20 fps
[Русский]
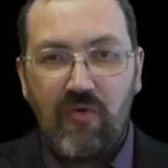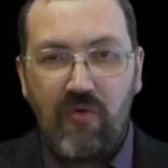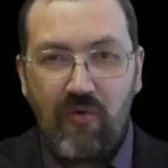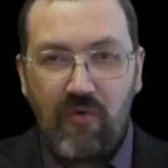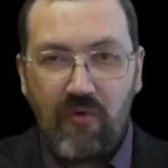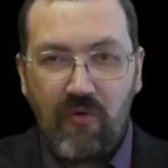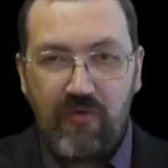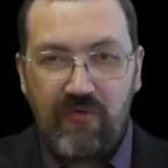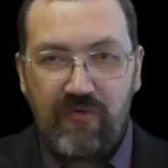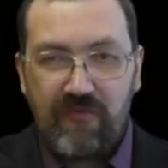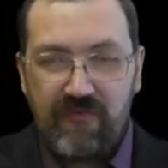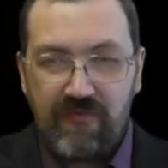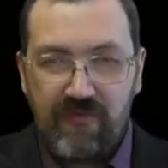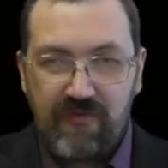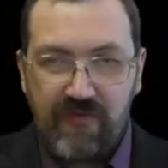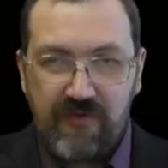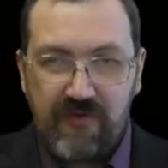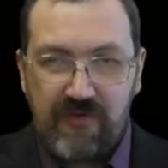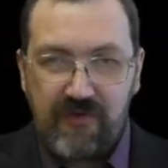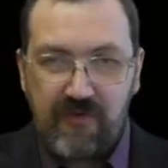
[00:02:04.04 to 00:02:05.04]
он
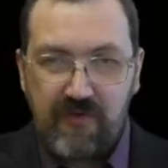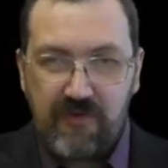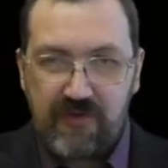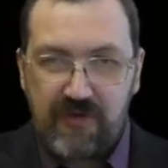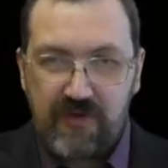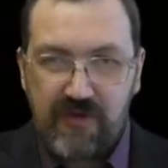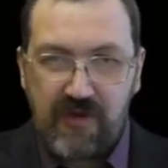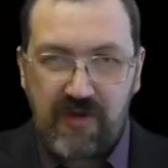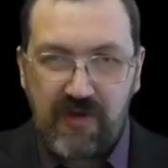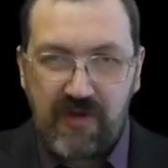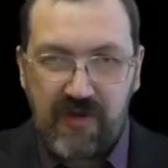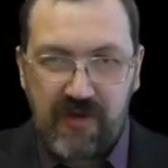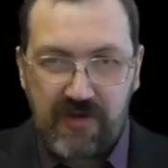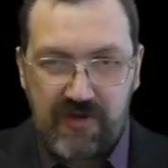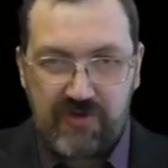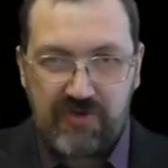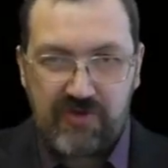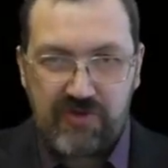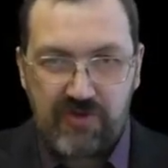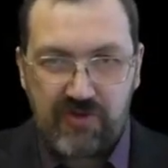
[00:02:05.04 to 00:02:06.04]
ведет
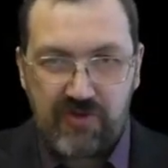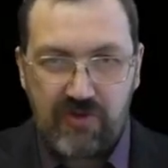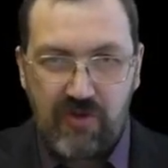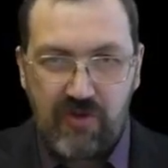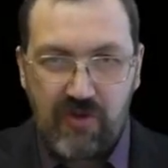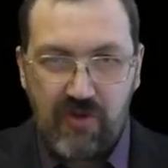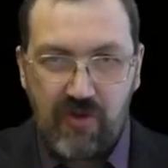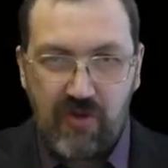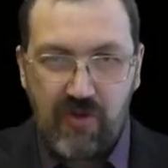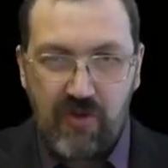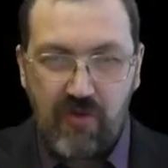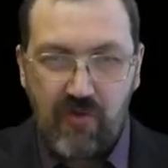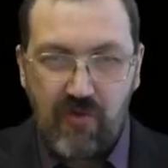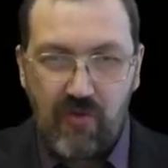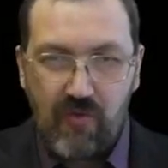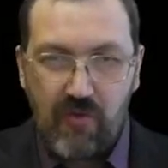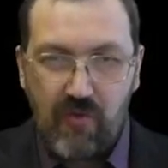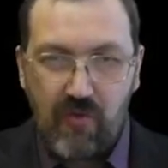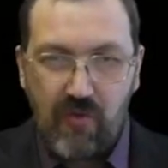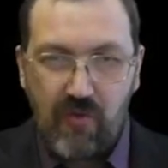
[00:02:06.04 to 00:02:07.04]
речь
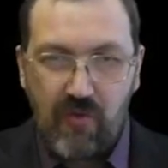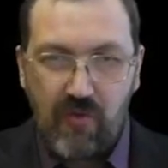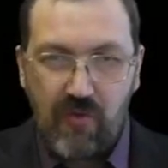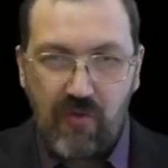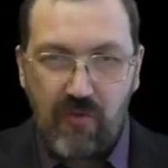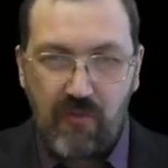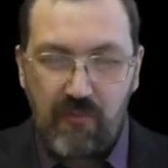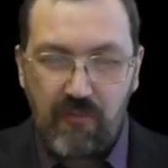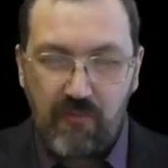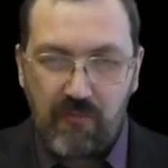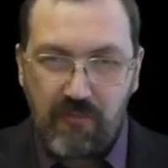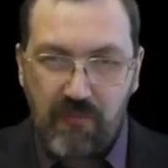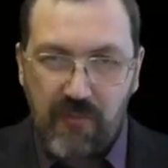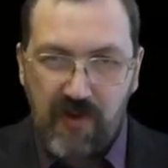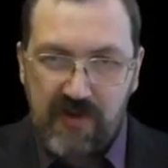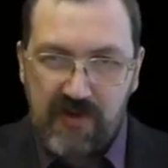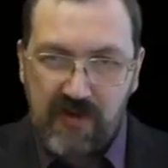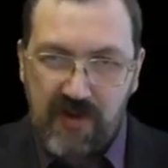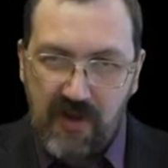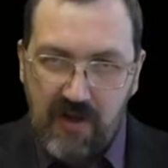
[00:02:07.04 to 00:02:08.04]
о
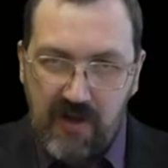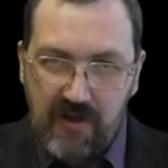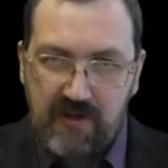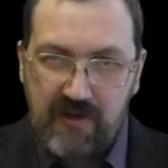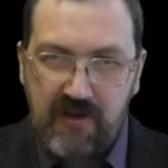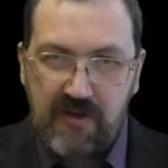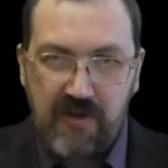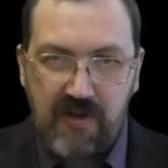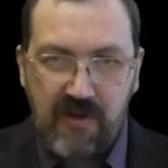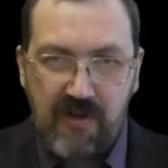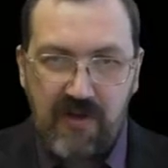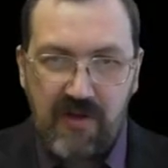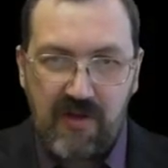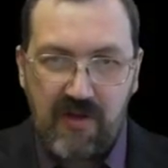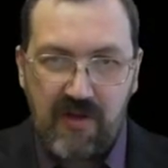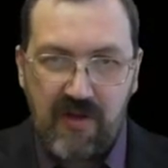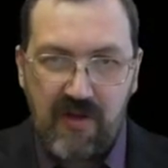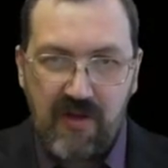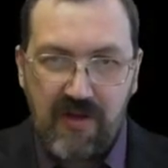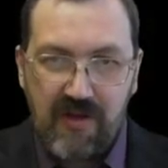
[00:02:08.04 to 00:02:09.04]
понятии
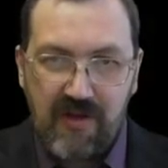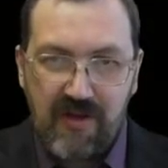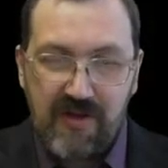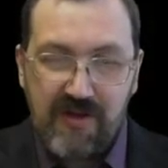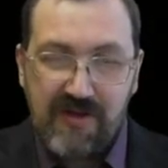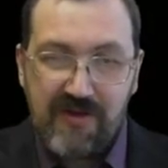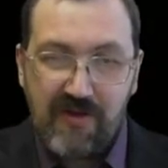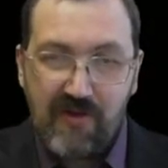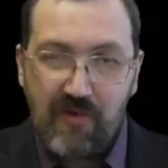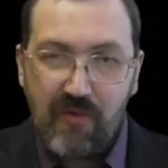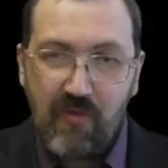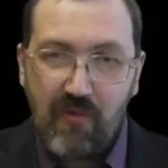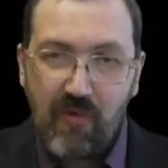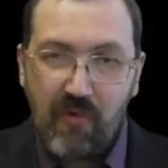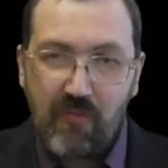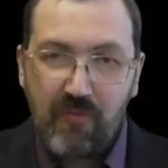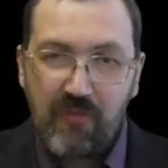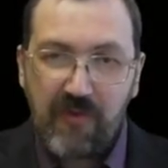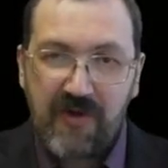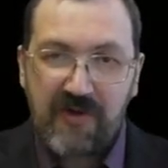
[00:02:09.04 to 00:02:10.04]
или
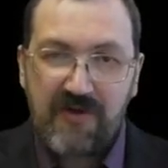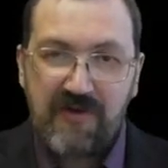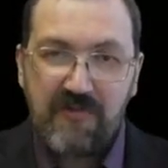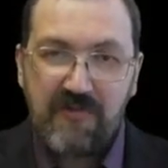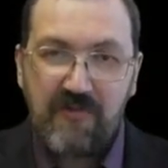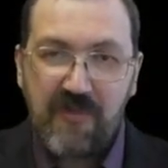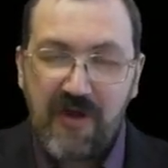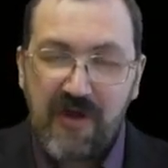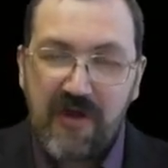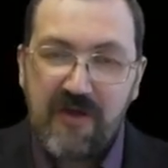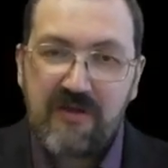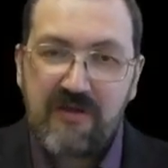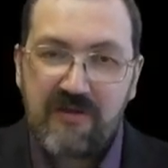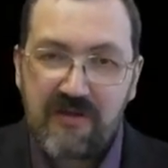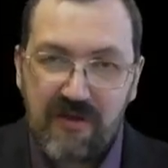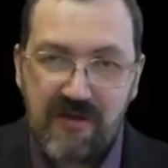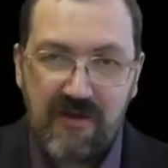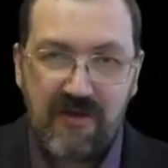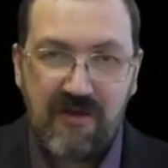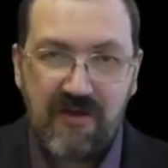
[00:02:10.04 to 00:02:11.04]
о
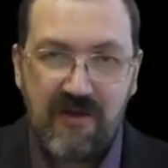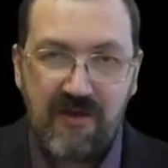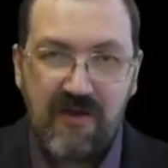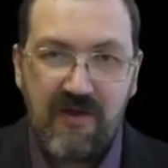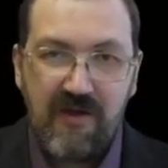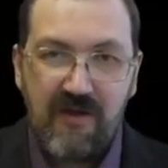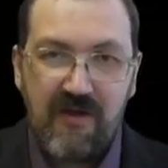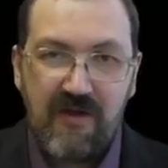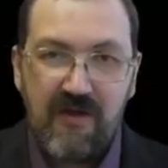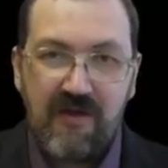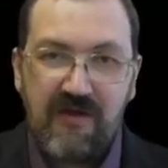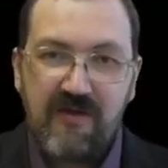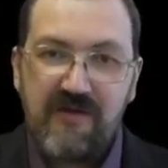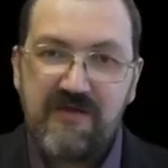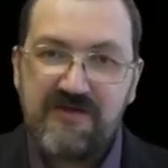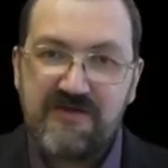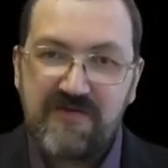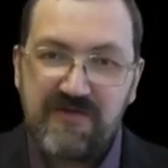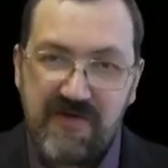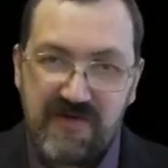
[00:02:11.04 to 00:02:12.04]
предмете,
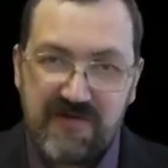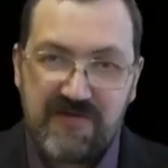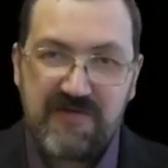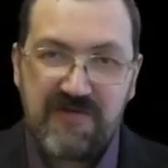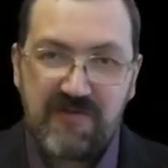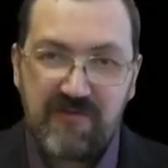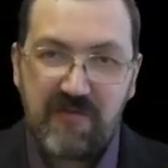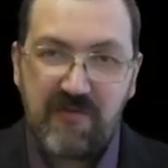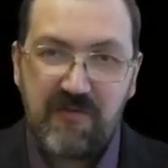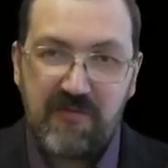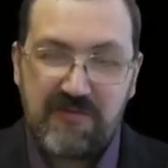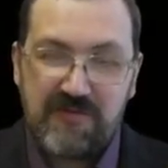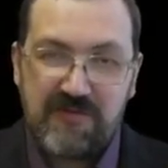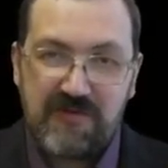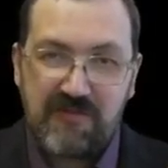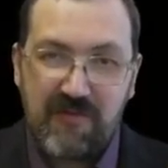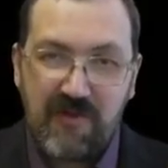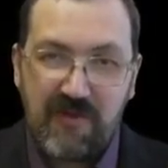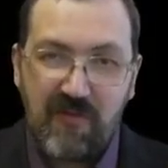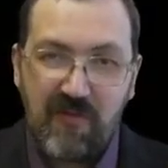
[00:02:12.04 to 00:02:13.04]
известному ему
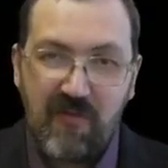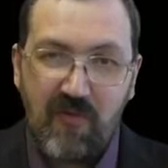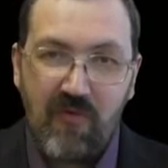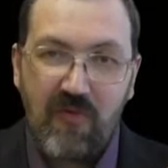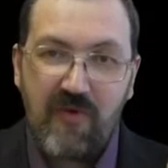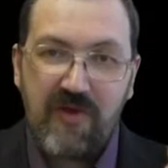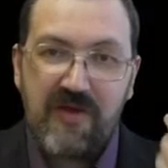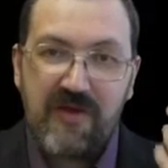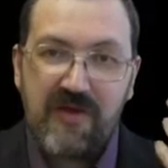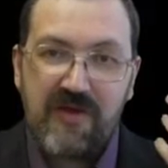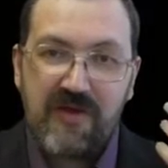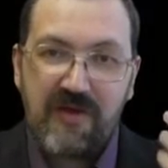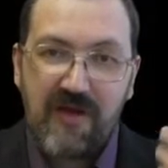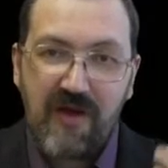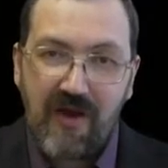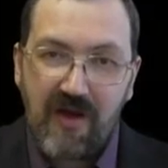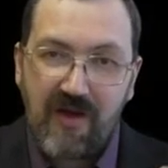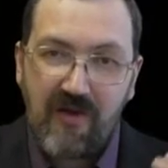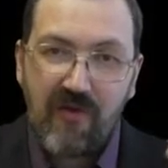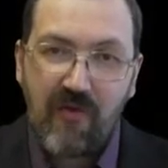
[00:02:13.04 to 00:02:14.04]
самому, и
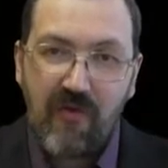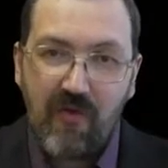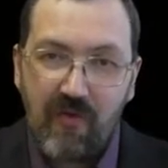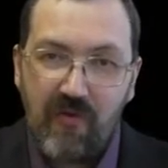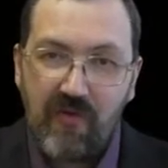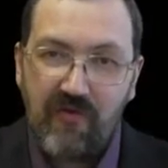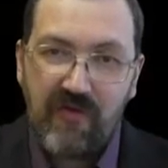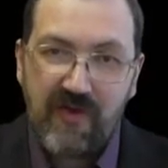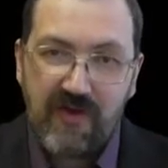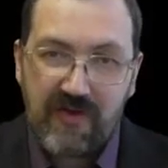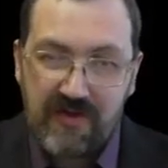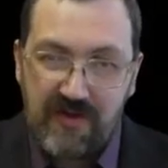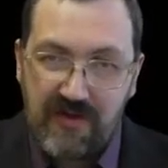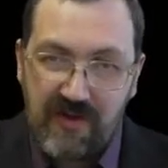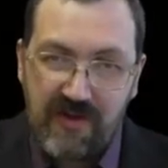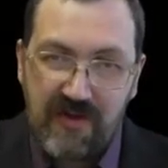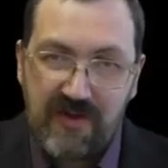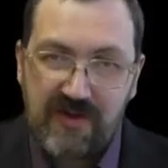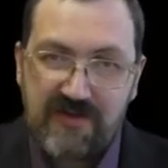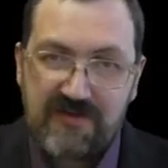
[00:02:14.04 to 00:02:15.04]
как он
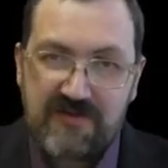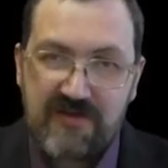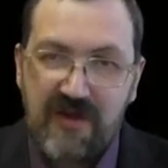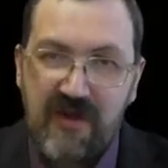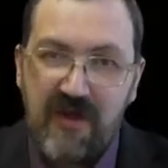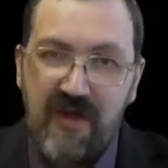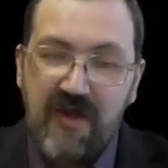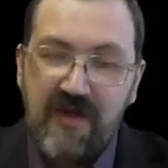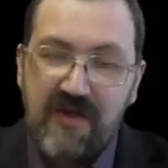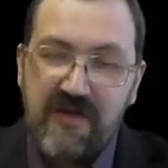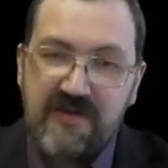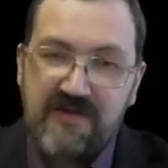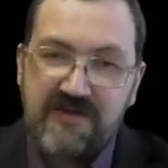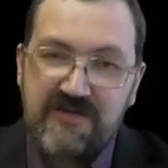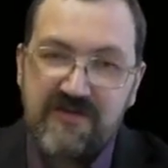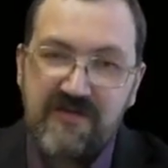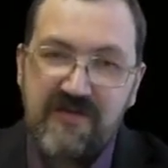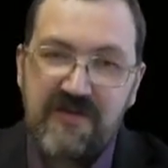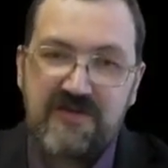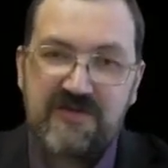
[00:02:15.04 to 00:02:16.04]
надеется
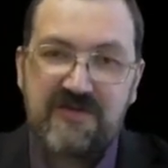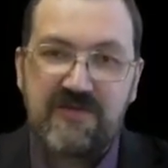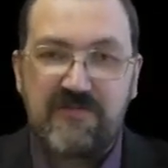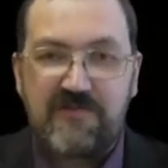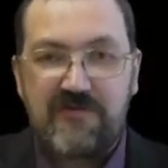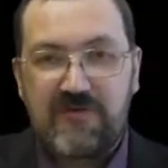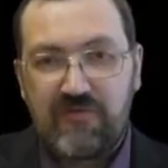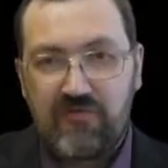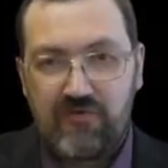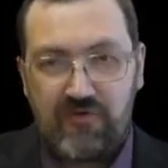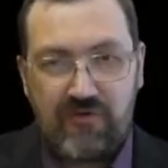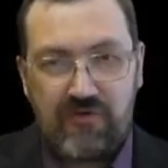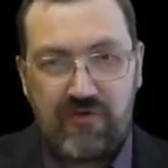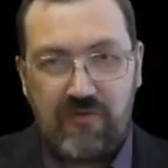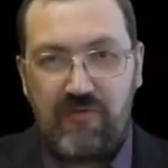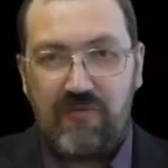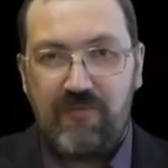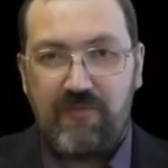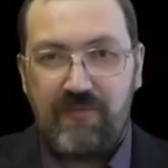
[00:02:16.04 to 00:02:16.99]
известным слушателю.